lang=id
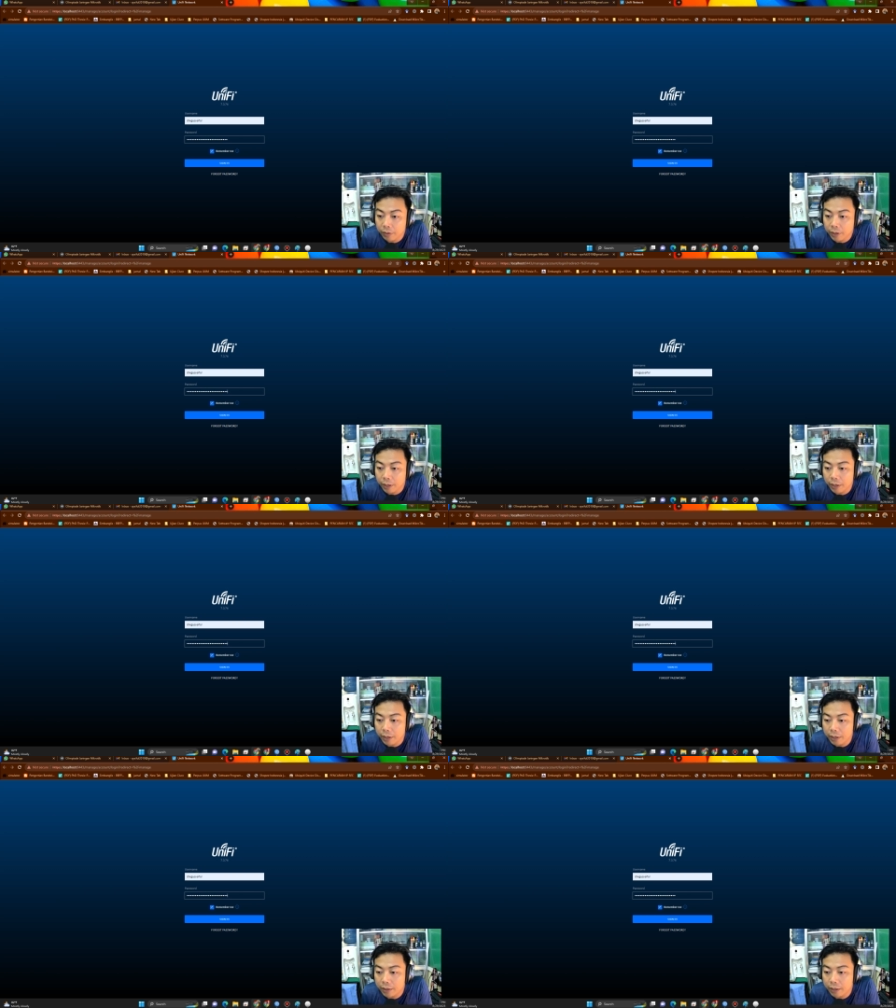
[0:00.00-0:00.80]

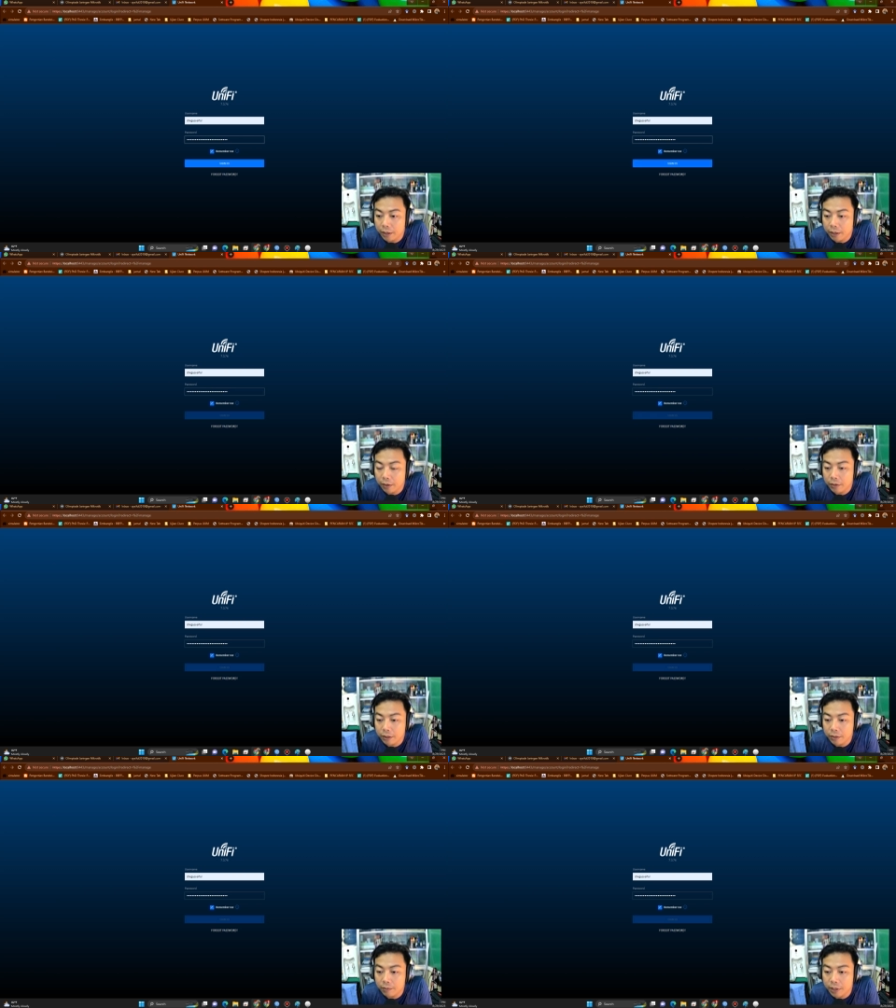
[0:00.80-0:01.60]
Oke, kita
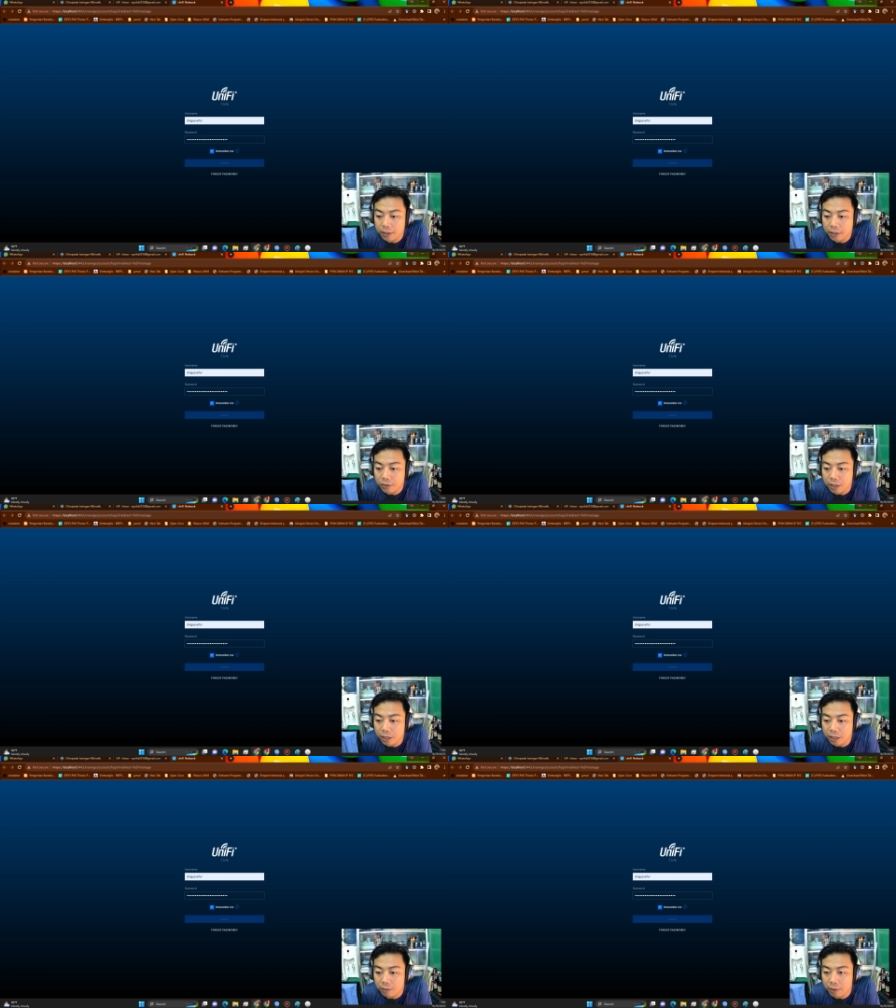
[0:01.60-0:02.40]
login. Padahal saya sudah
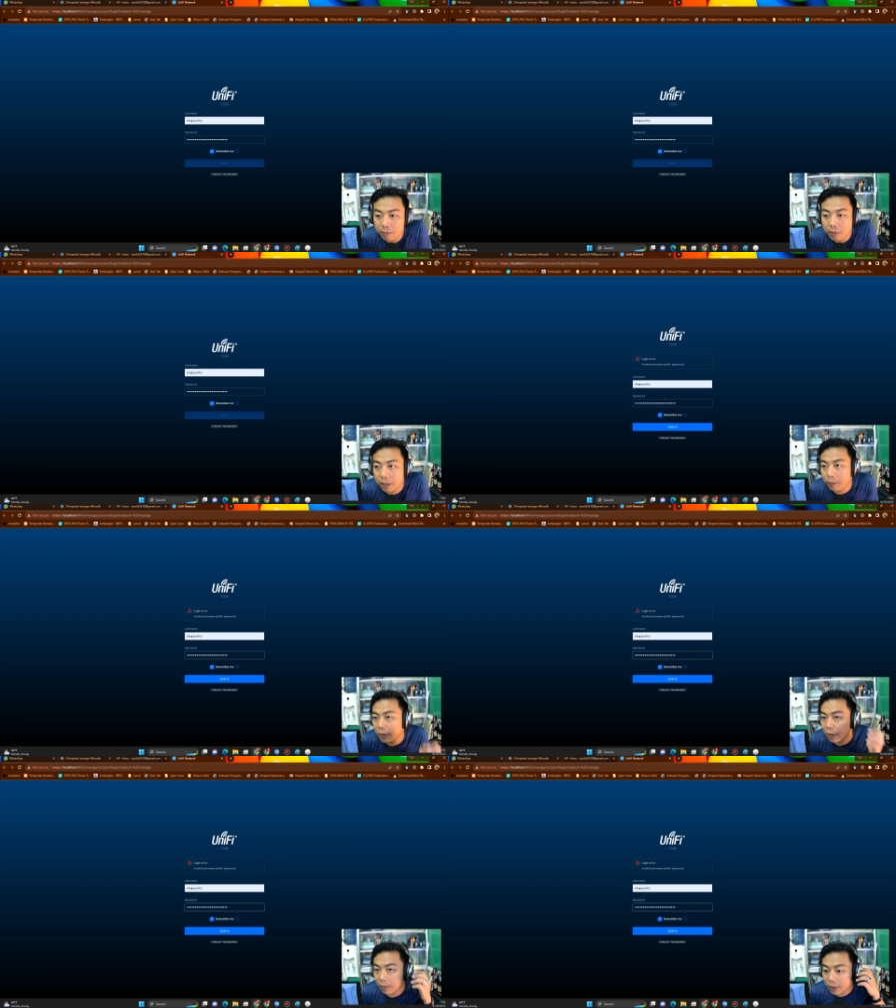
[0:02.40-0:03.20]
klik remember, tapi
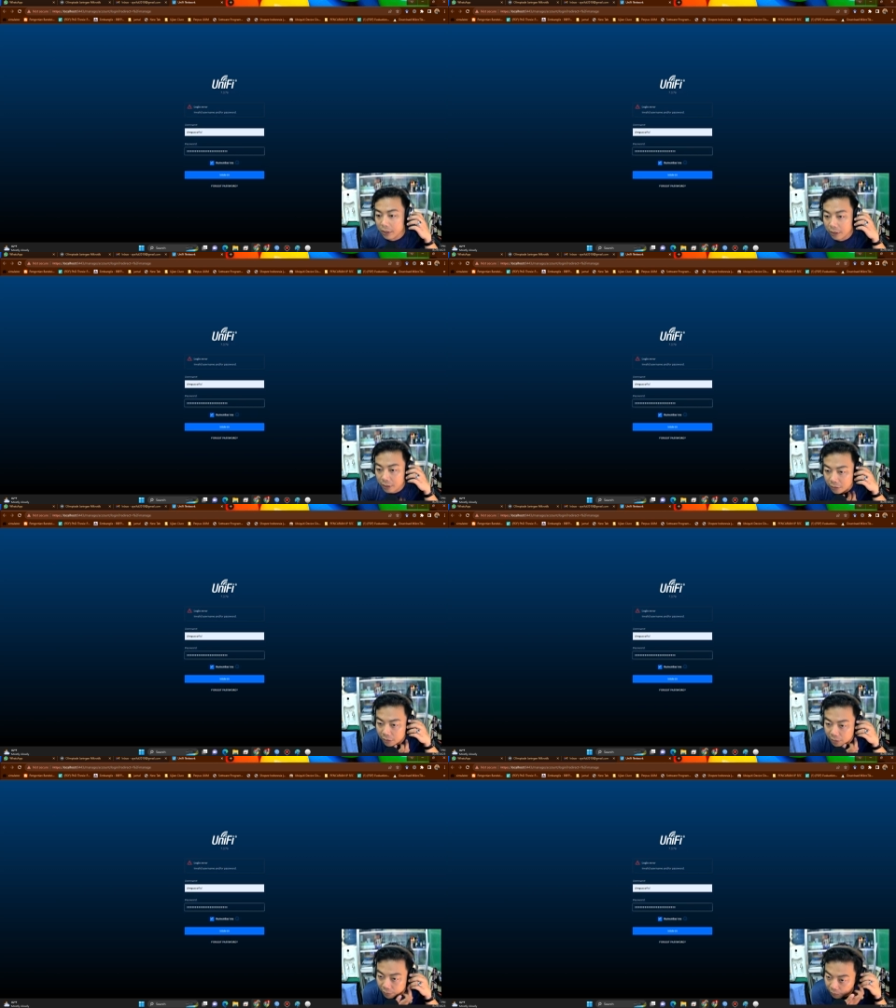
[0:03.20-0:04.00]
tetap saja tidak tersave.